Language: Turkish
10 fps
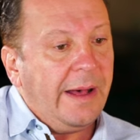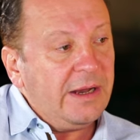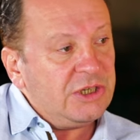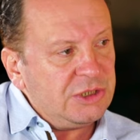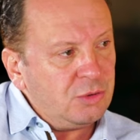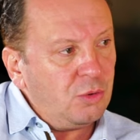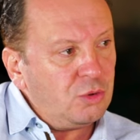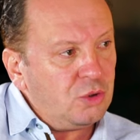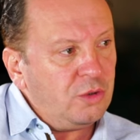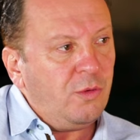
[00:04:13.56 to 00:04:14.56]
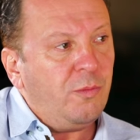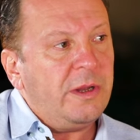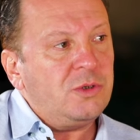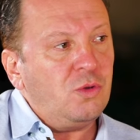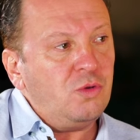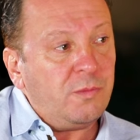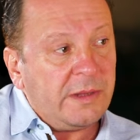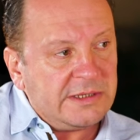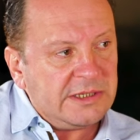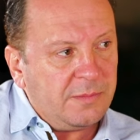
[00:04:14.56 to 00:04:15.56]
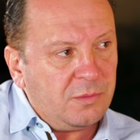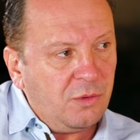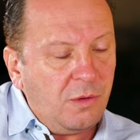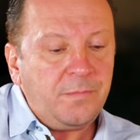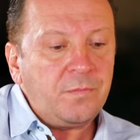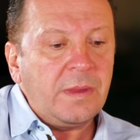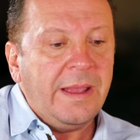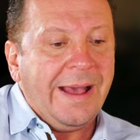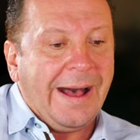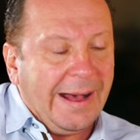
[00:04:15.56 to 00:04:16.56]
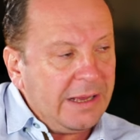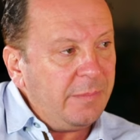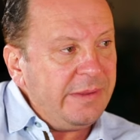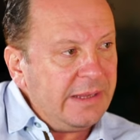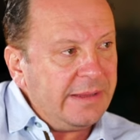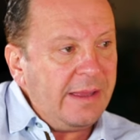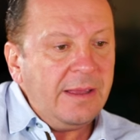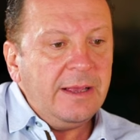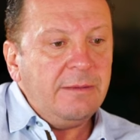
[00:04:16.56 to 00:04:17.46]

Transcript: akışın konuşulduğu bir operasyon toplantısı yapılıyor. Akabinde de